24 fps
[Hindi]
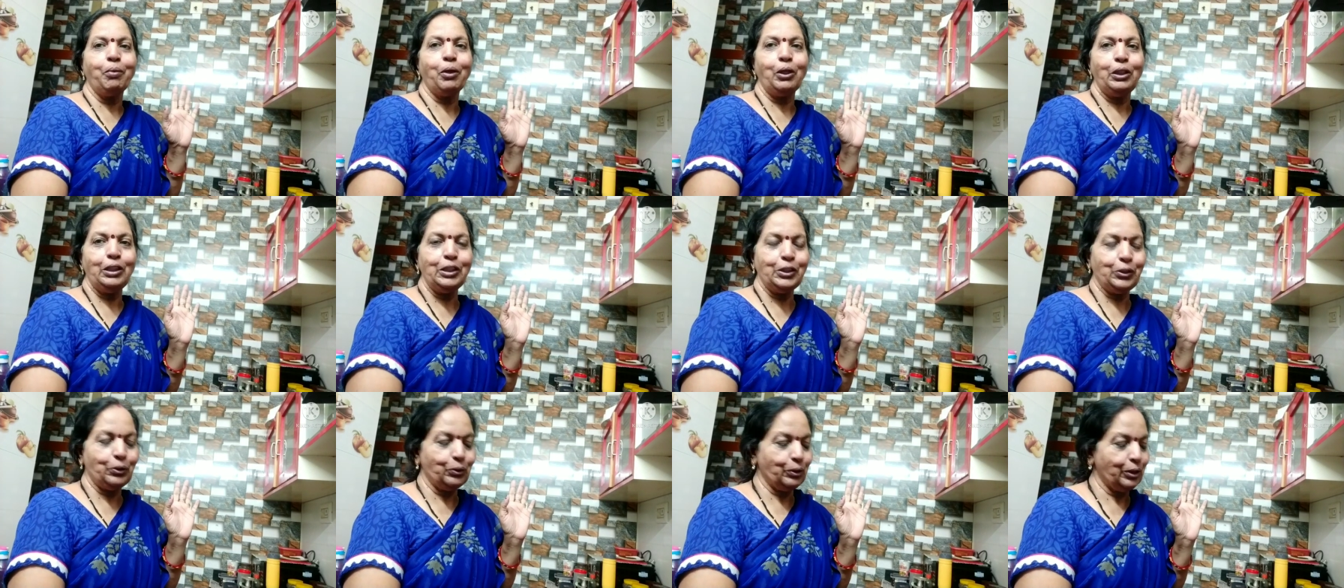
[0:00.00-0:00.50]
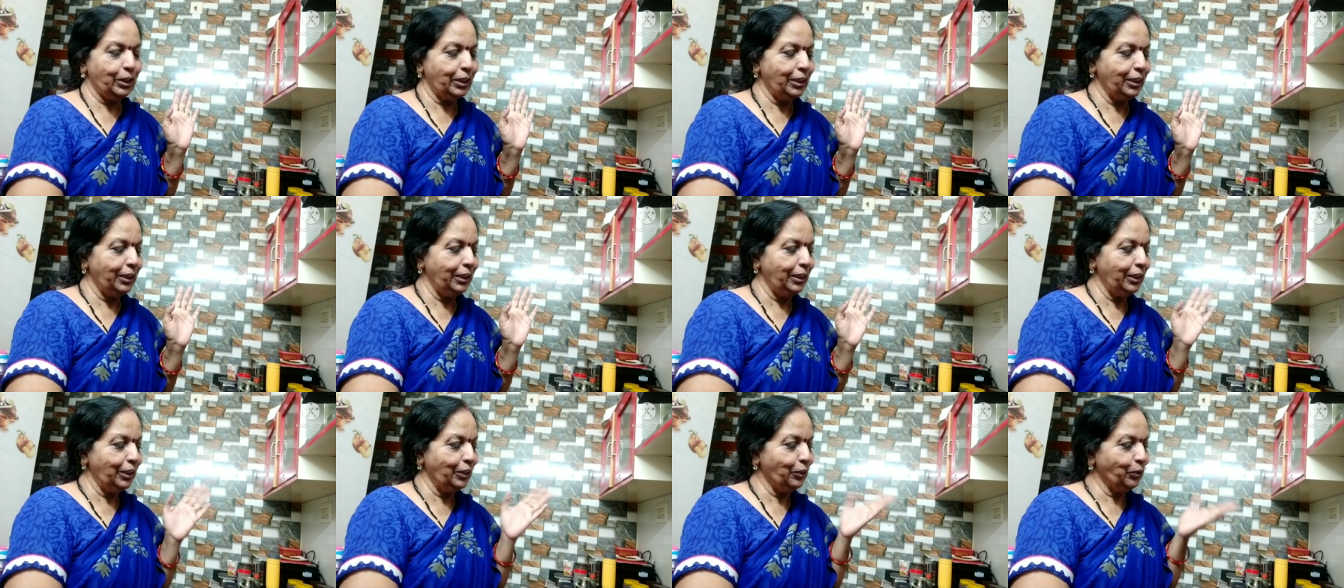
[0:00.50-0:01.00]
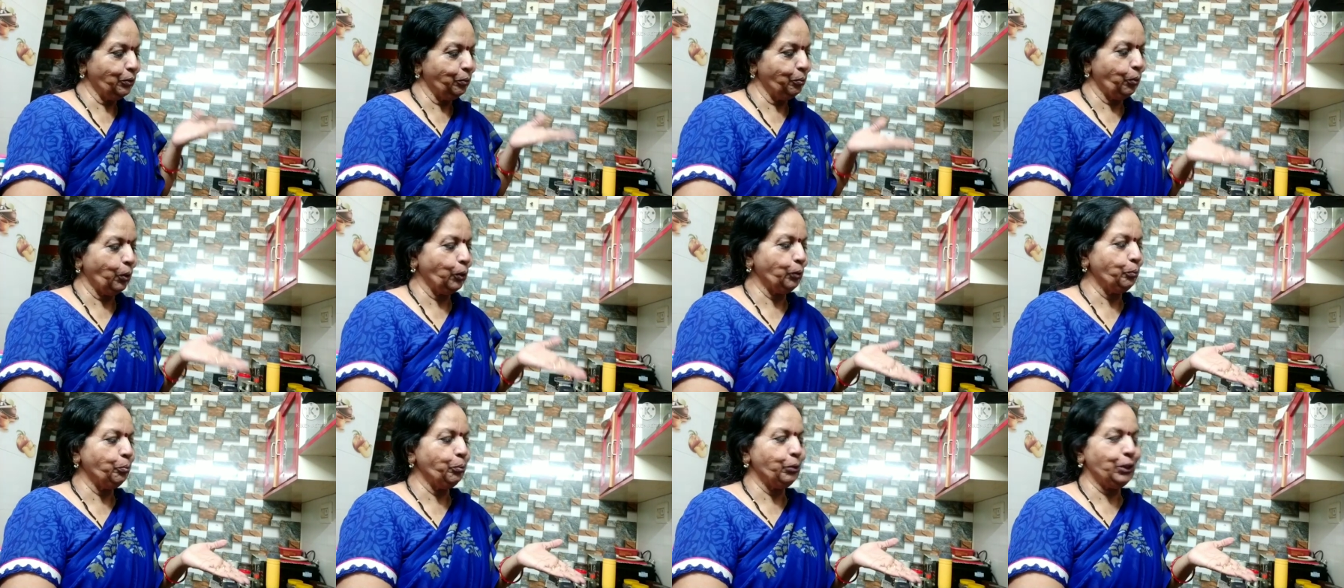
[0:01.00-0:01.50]
पॉलिश उतर गई है तो
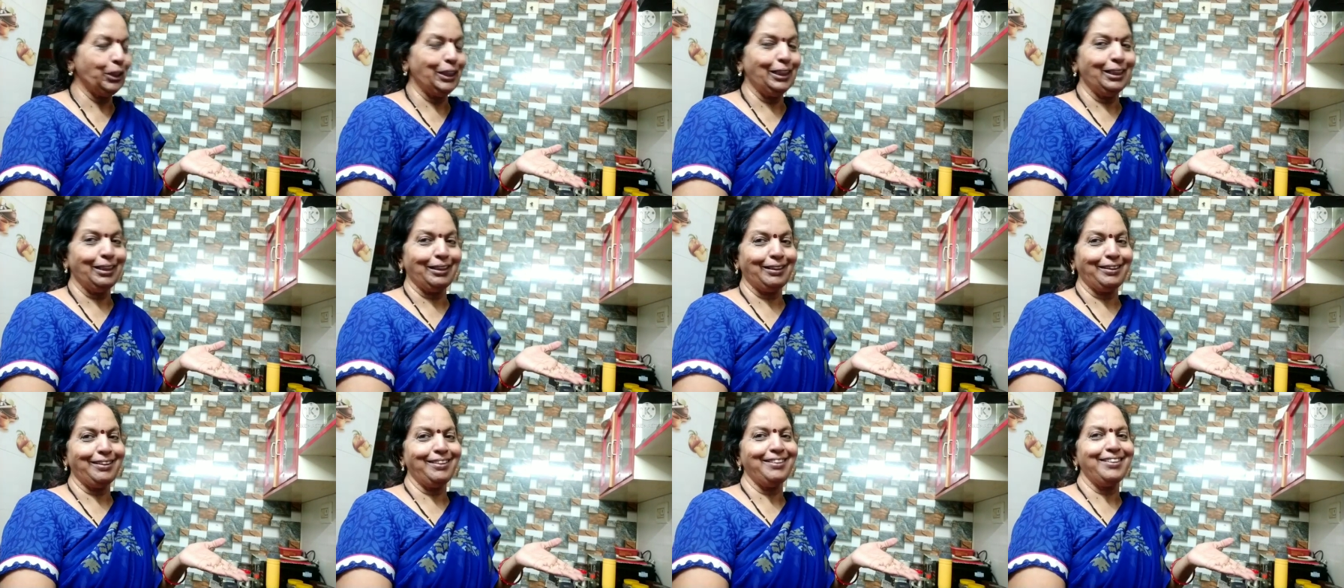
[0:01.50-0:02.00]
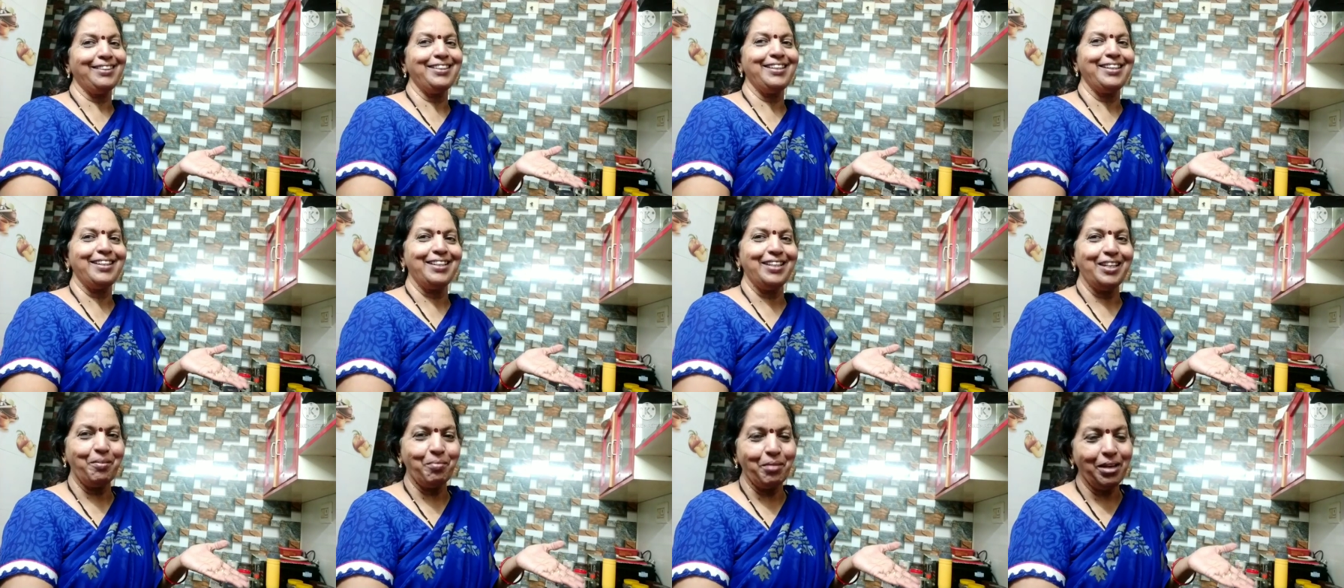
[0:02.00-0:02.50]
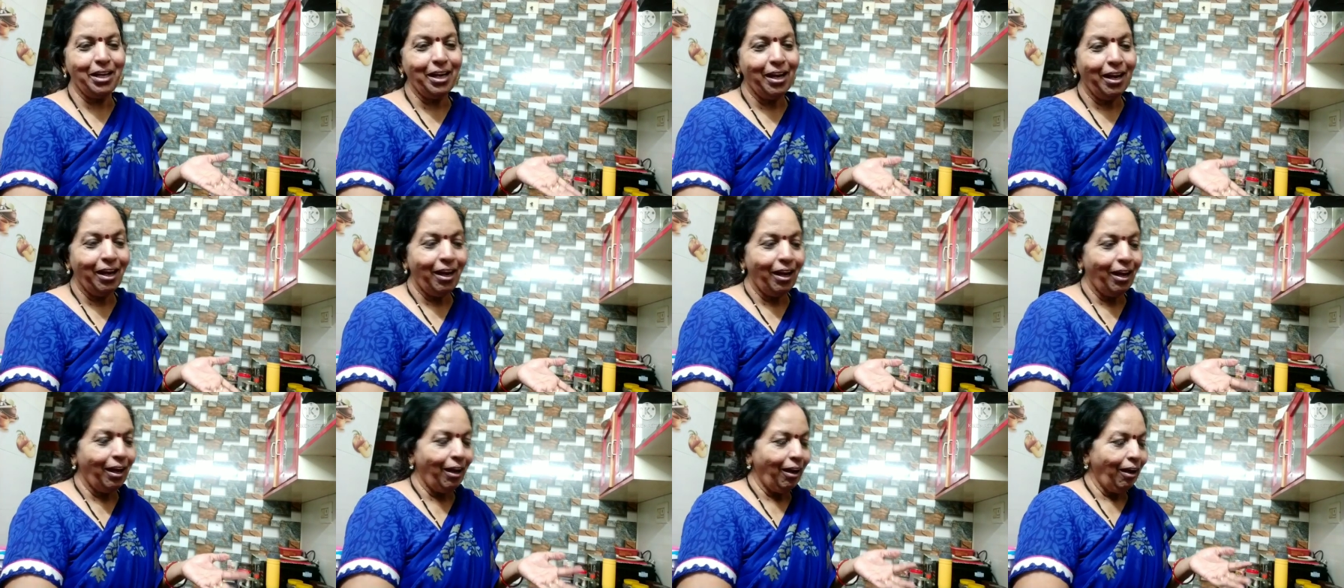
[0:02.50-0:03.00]
बहुत बुरी लगती है दिखने में
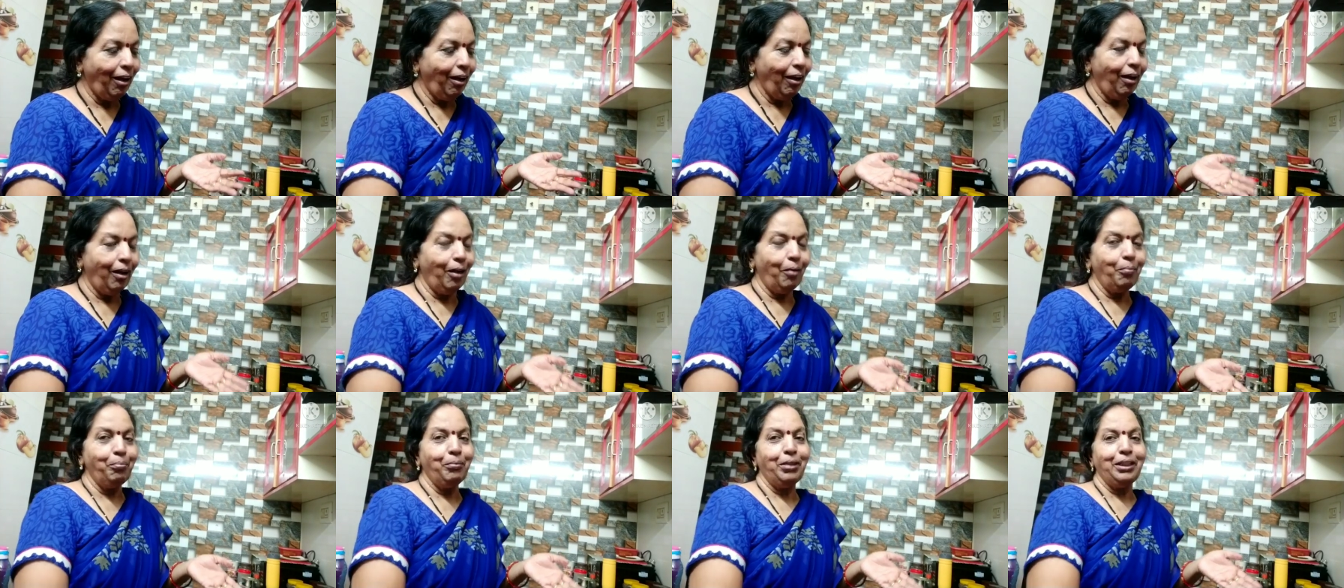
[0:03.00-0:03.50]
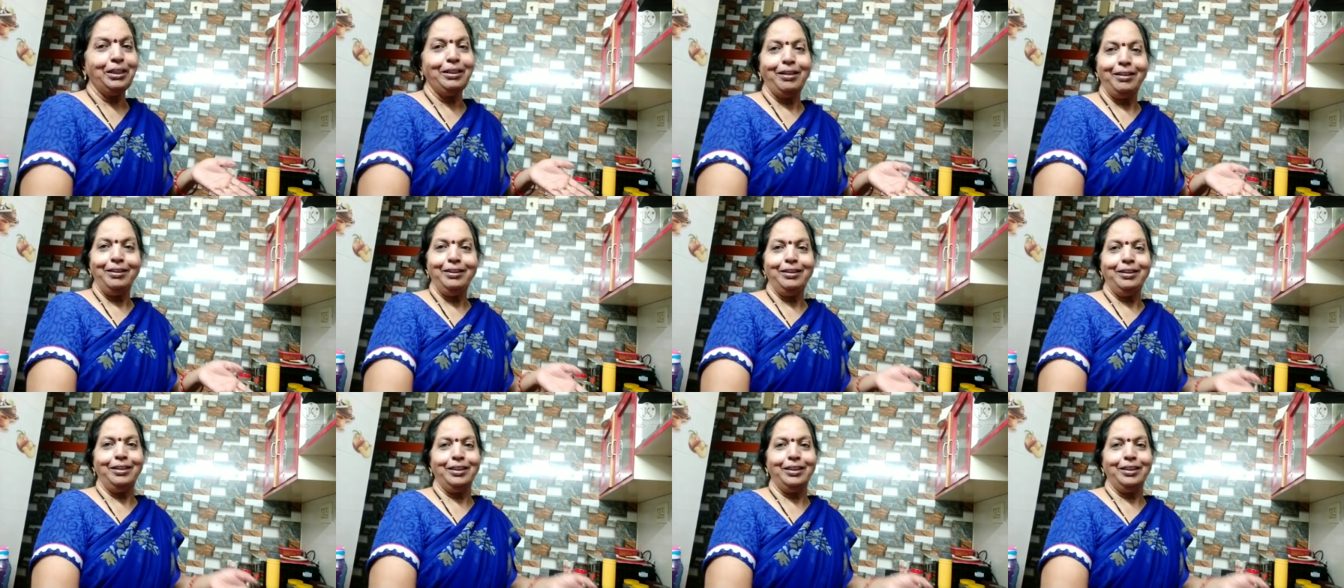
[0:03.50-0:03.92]
अब मैं नई